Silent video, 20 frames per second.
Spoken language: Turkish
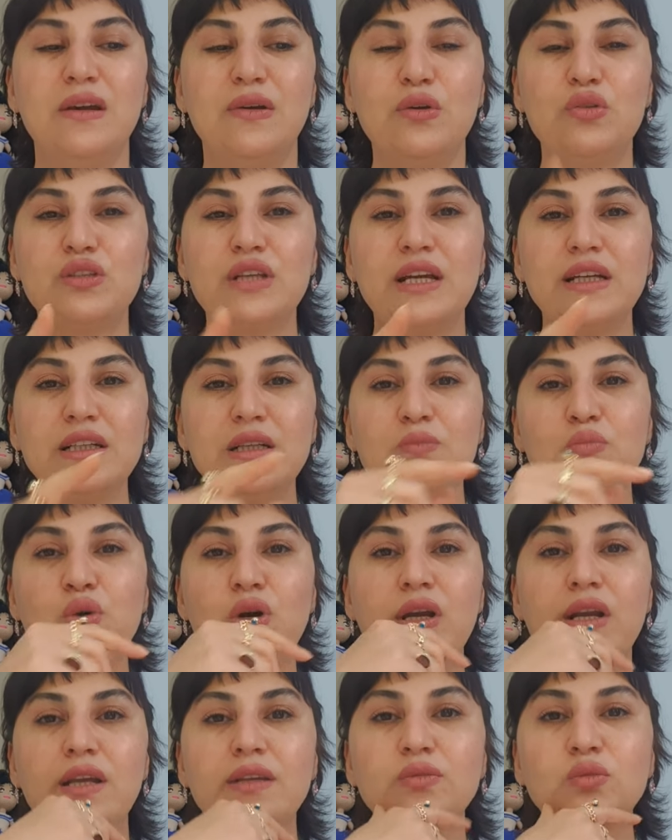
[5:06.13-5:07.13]
Özellikle bu
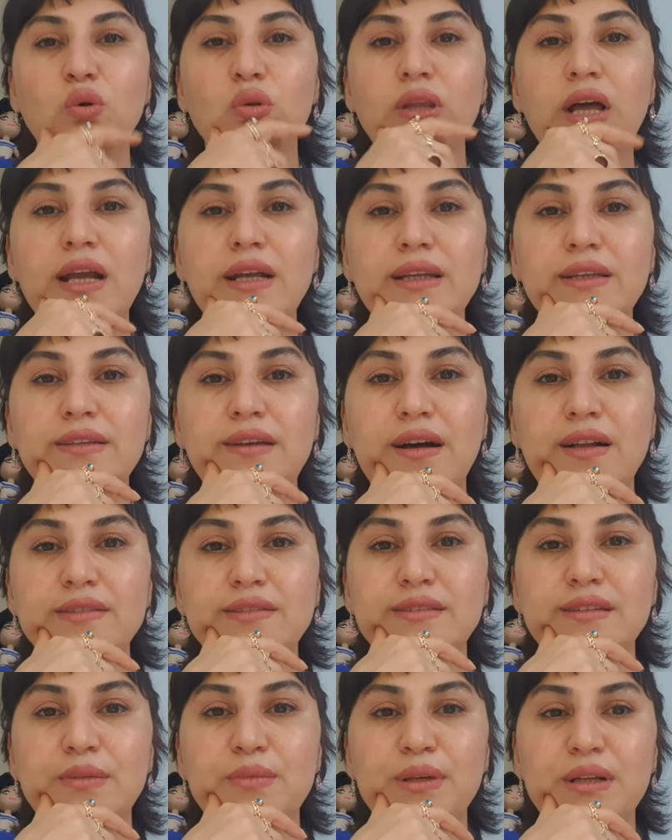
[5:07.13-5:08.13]
ara dolar ya da
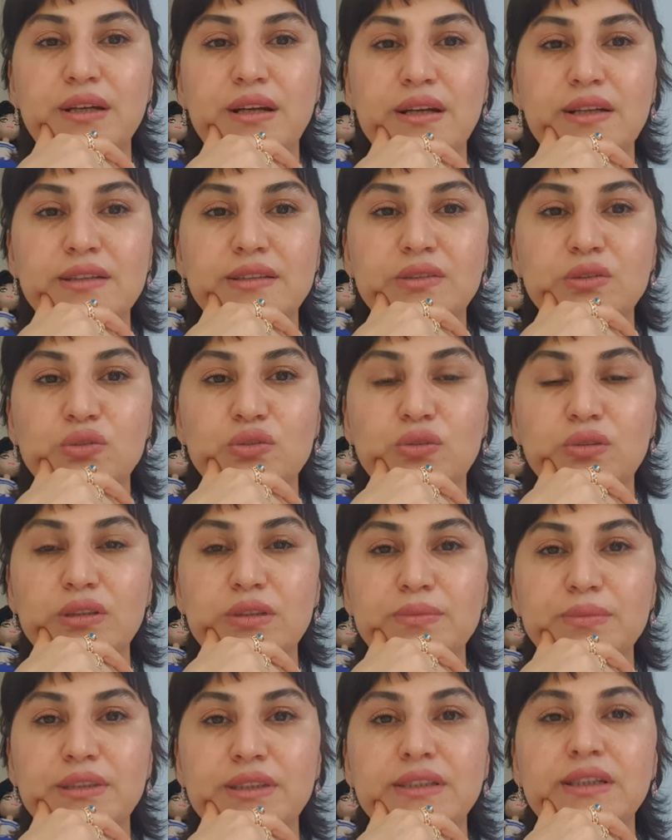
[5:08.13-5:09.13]
altına merakınız
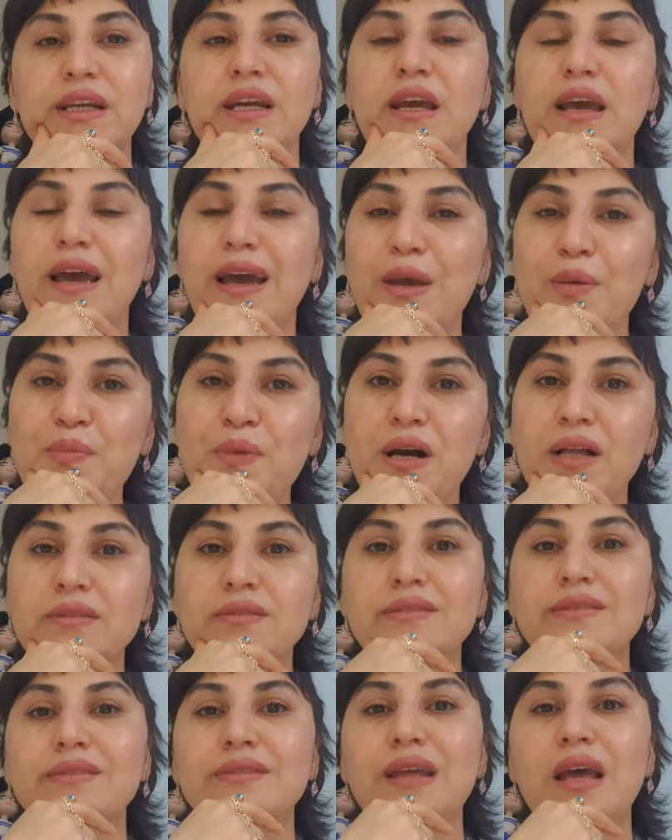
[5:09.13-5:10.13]
olabilir. Hem
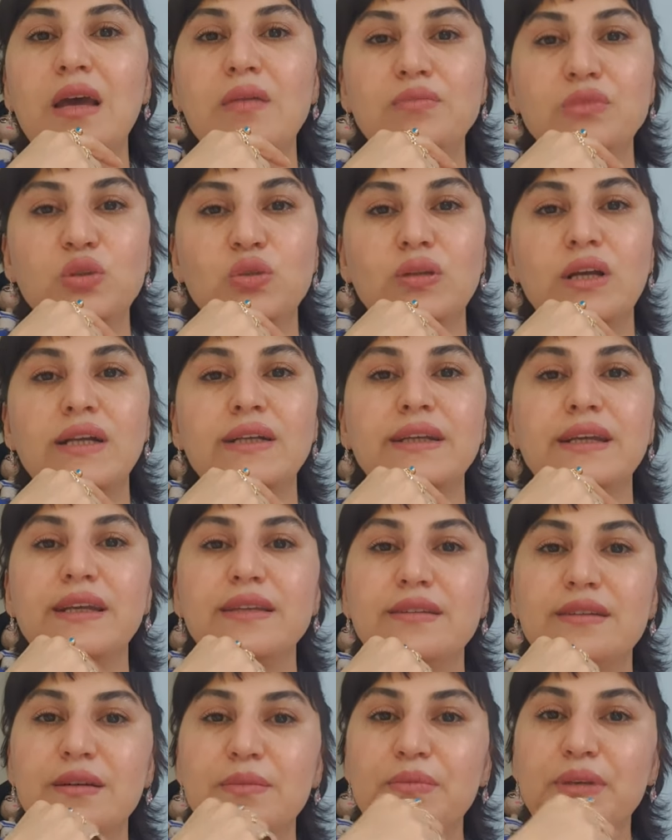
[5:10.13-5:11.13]
altın hem dolar
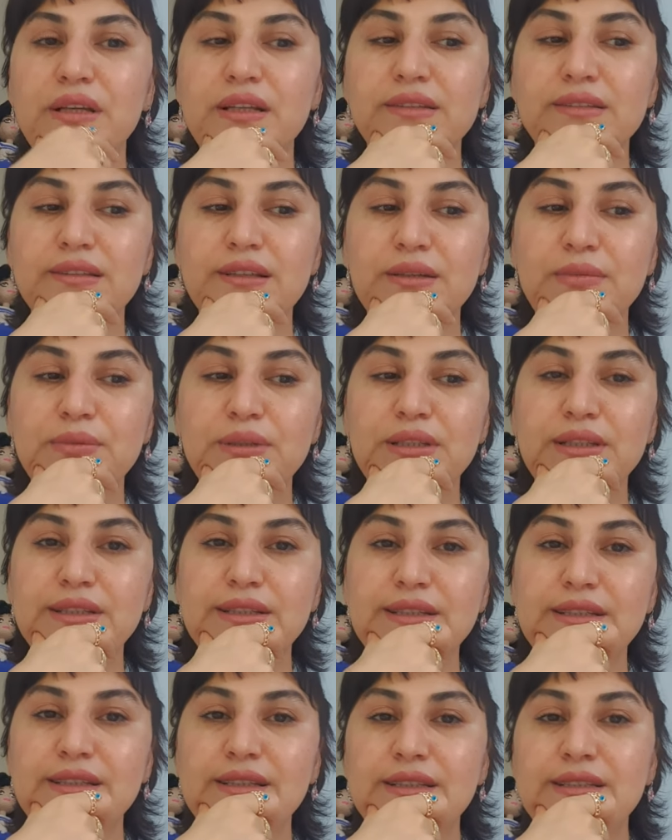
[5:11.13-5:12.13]
kenara
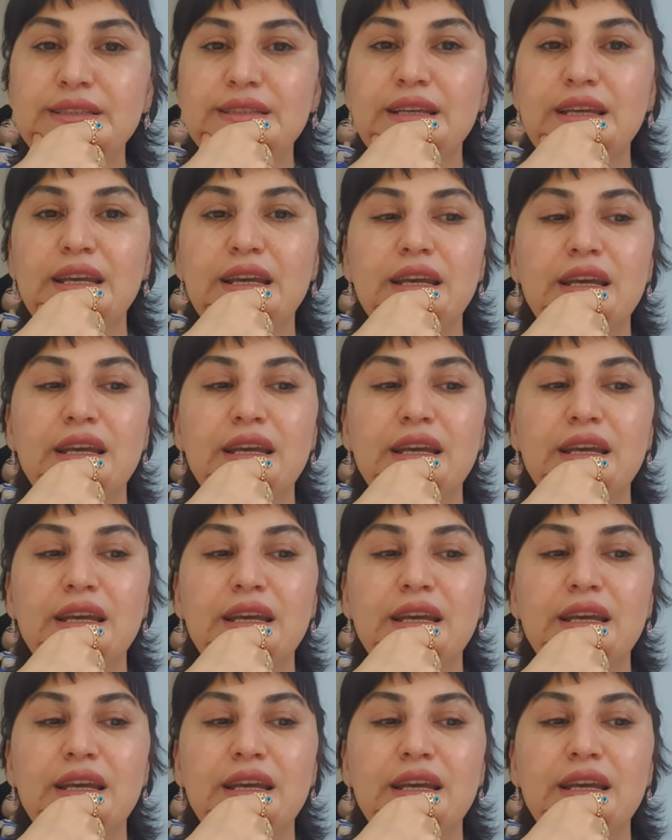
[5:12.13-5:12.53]
biriktirebilirsiniz.